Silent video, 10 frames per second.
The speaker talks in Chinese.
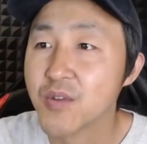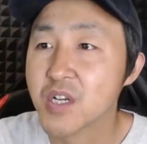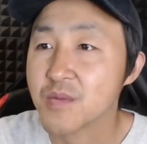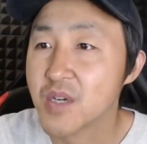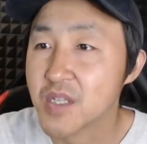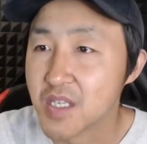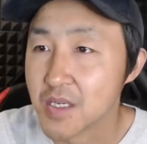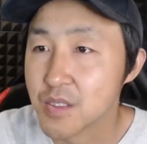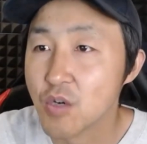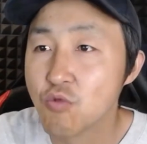有那什么
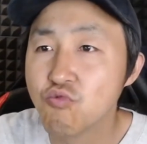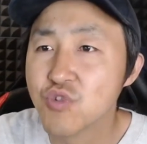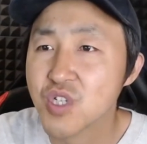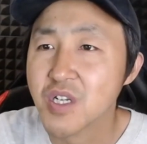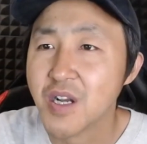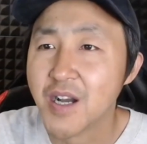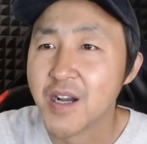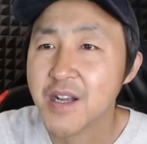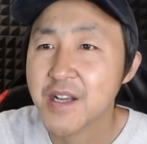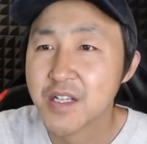检测护士
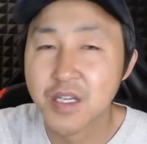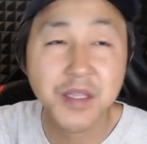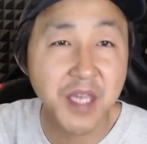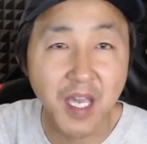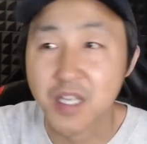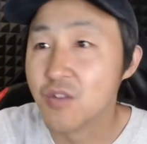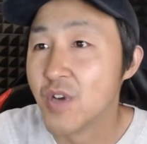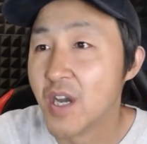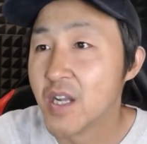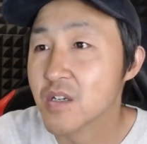啊，这个采集
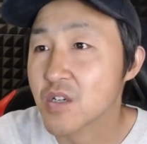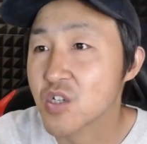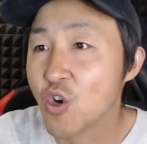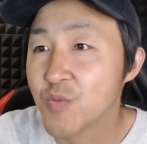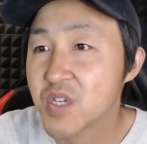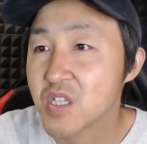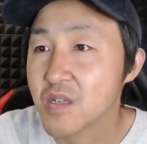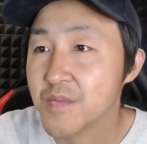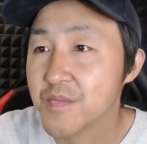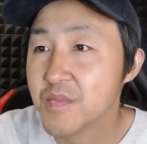员这个招聘
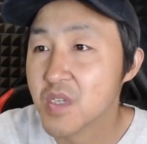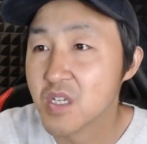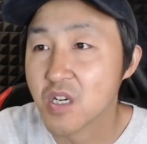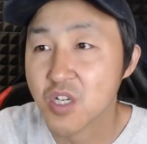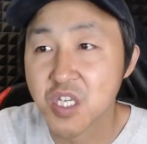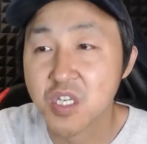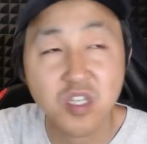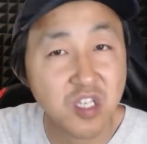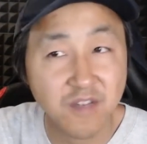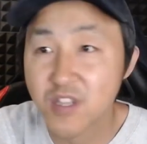的这个信息
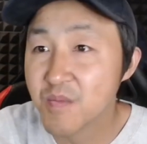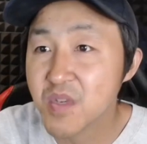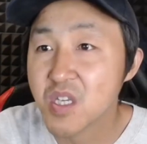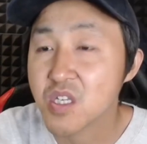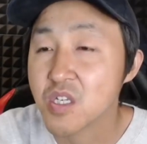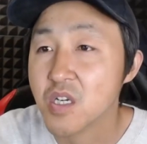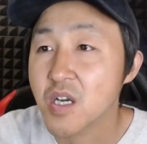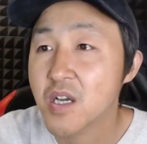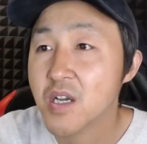十分的密集，